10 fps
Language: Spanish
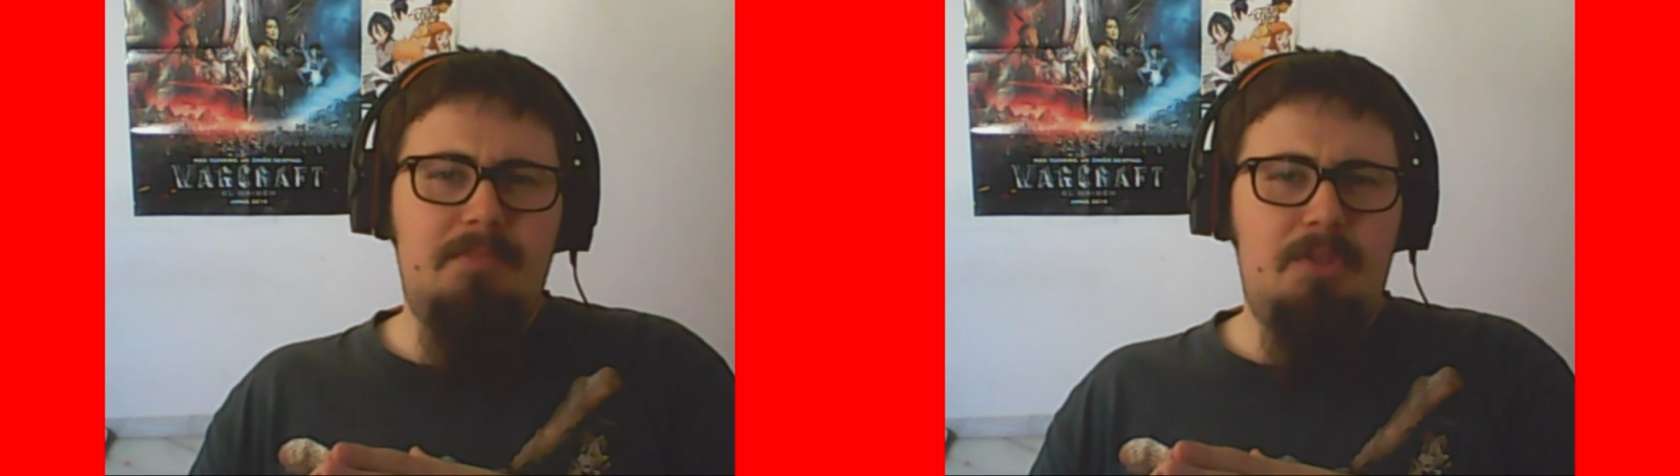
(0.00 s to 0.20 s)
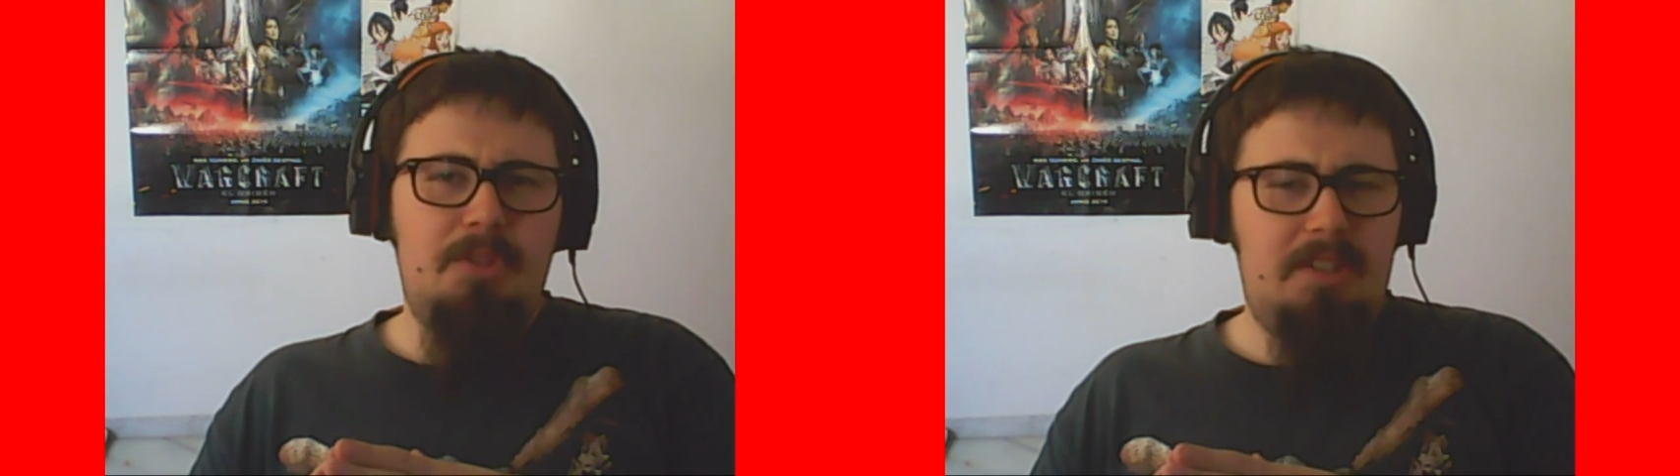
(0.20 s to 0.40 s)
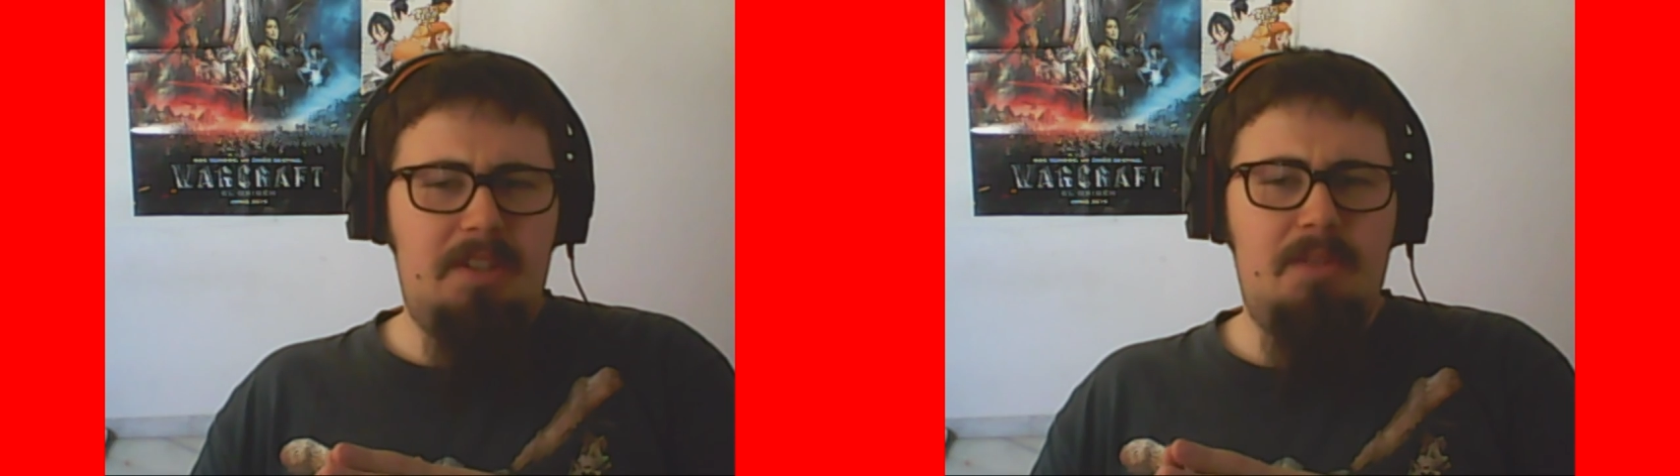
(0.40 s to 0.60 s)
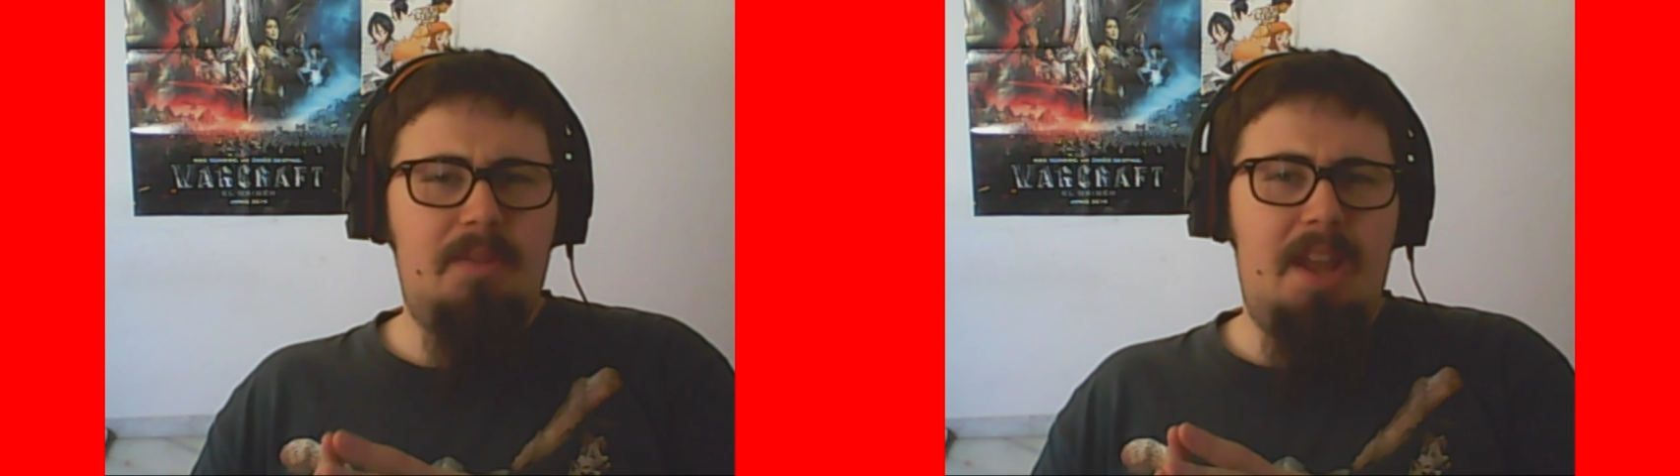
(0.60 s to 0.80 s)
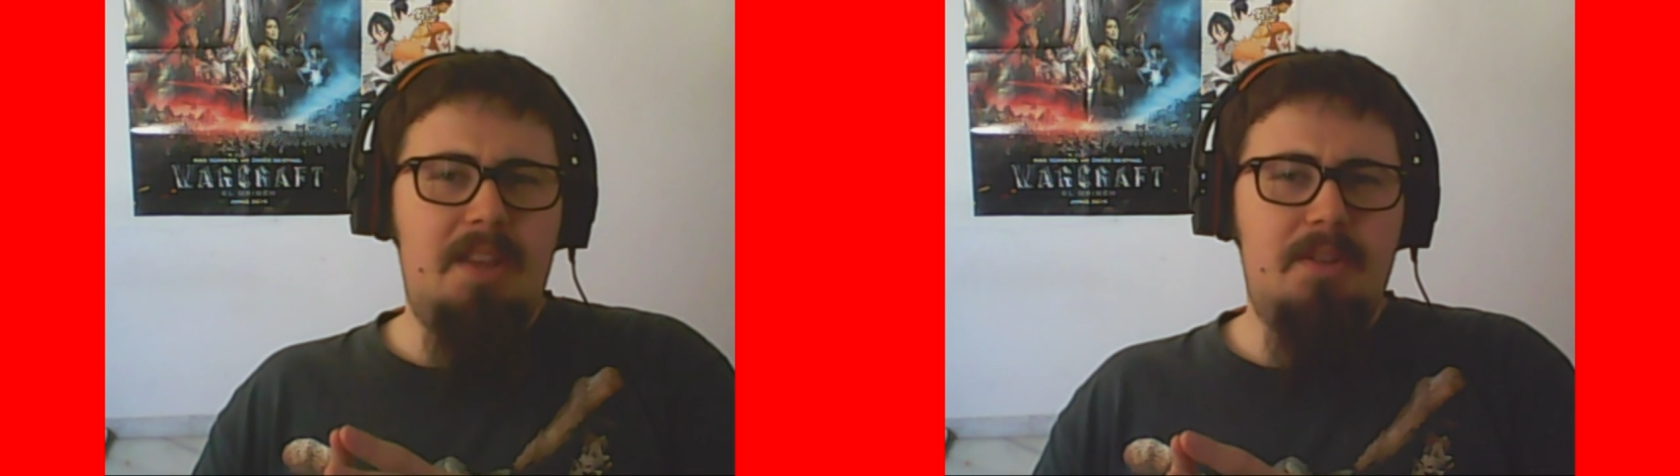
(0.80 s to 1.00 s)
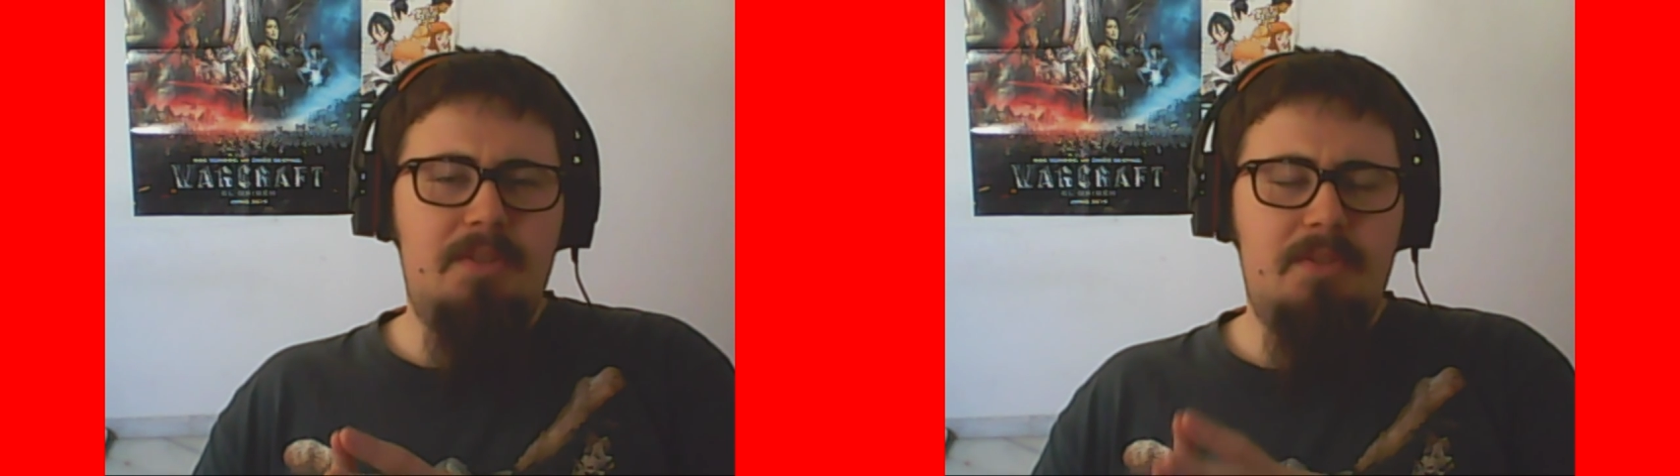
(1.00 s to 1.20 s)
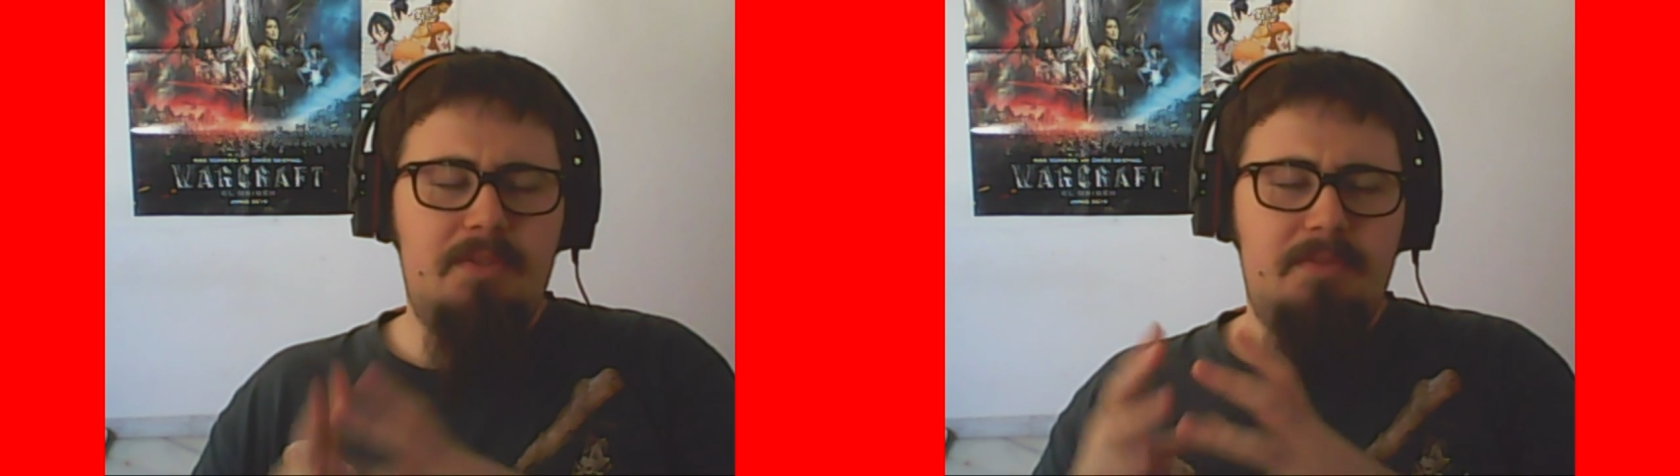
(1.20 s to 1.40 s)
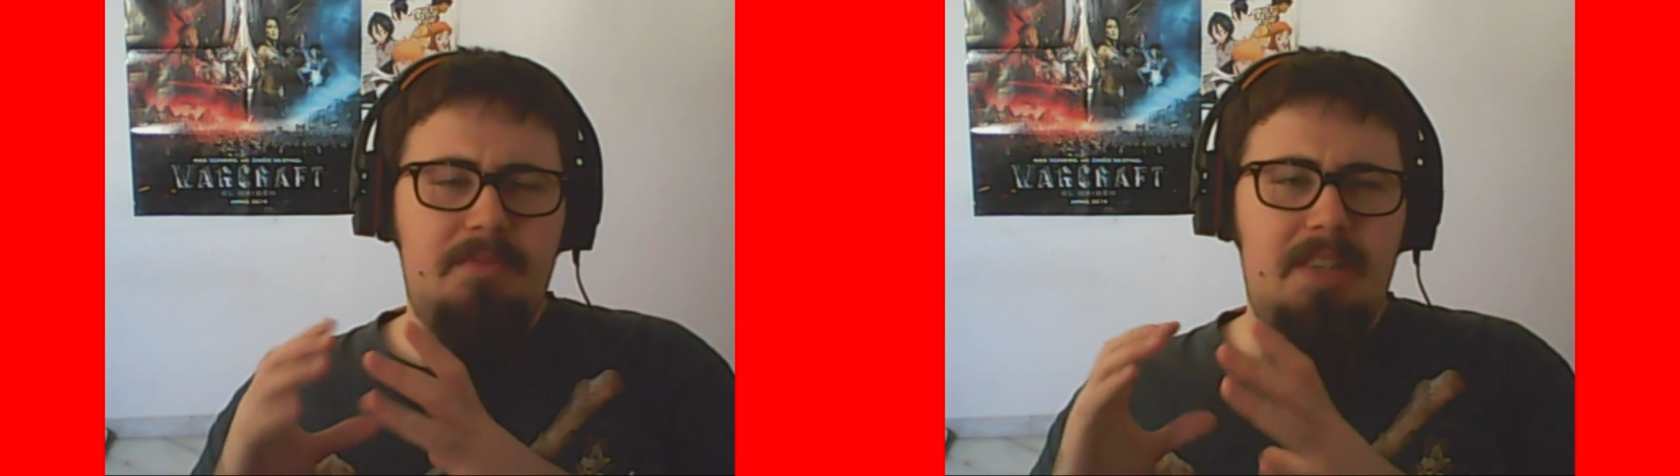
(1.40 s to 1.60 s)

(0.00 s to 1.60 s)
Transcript: cosas así de un año